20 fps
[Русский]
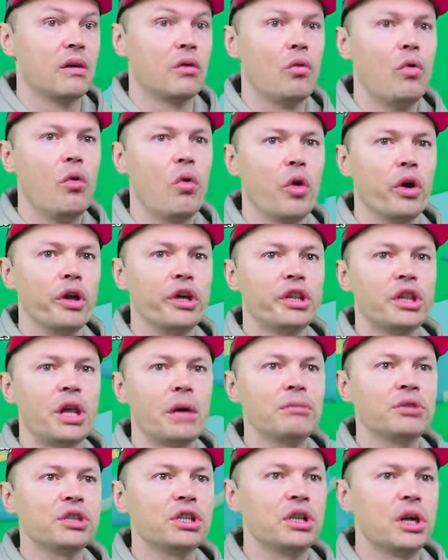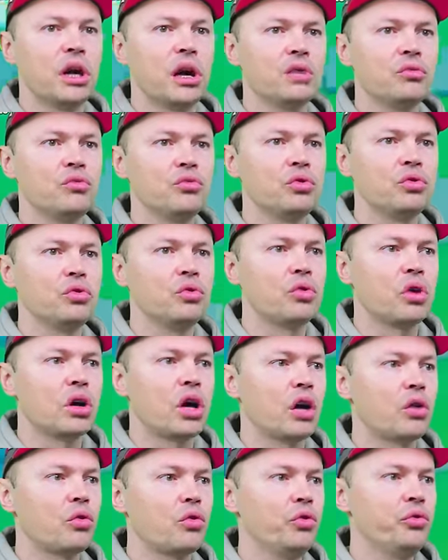О, и там же, а ну ну ну,
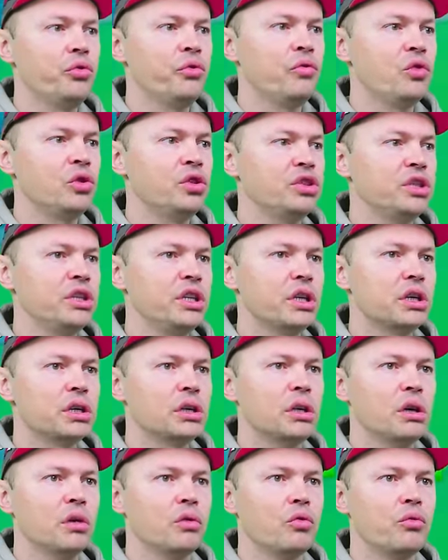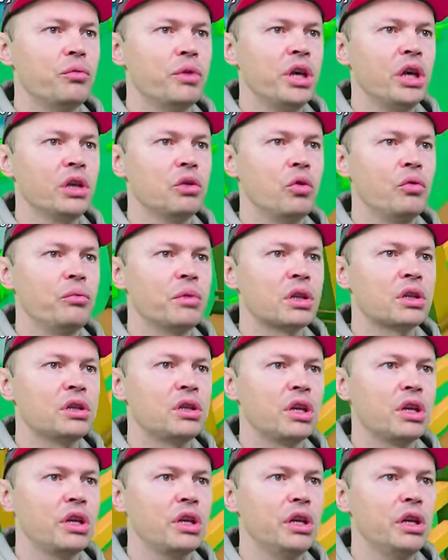какой у него тьер? У меня номер
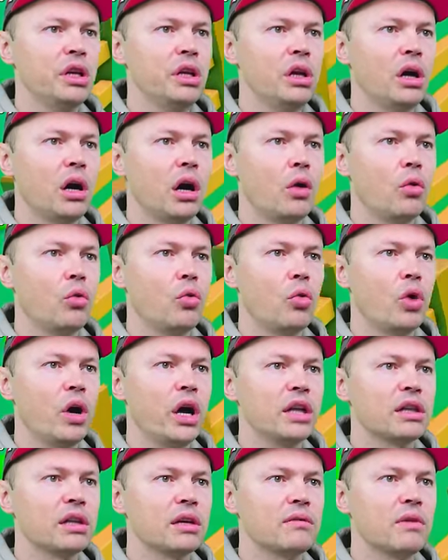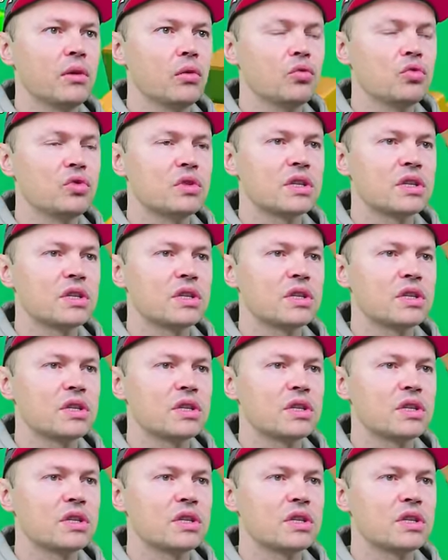3, а у этого, у